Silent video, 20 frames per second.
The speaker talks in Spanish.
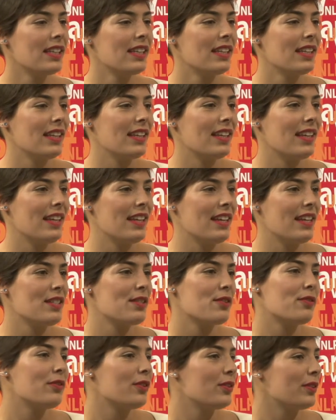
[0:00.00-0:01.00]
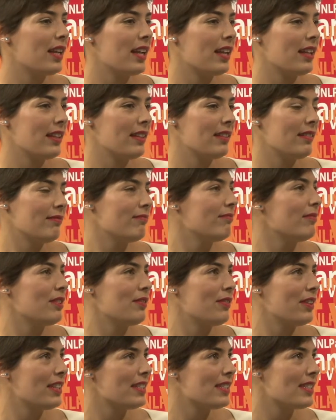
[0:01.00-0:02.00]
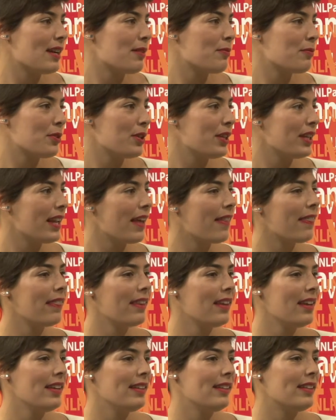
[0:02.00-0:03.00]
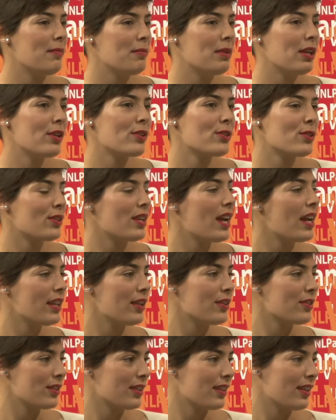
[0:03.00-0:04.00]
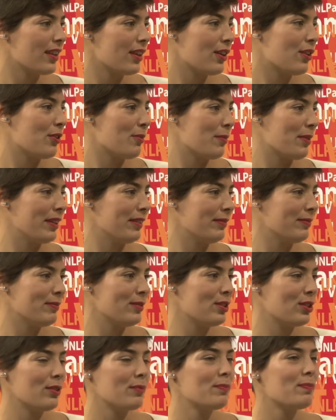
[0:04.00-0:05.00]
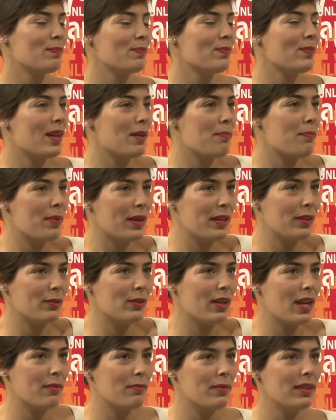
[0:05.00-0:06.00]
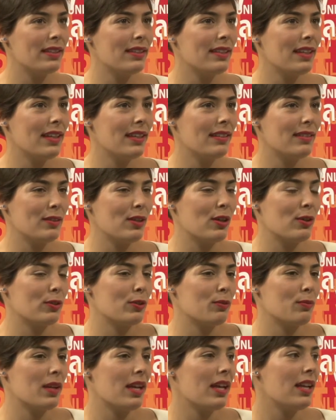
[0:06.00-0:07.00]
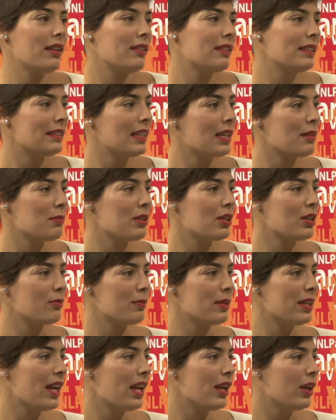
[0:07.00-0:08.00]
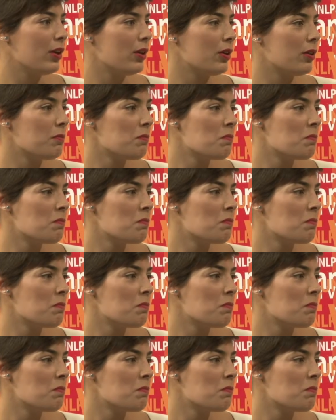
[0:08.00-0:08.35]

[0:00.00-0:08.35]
eh, eso fue una diferencia muy grande y también los horarios en que comen. Yo particularmente estoy acostumbrada a levantarme y comer algo.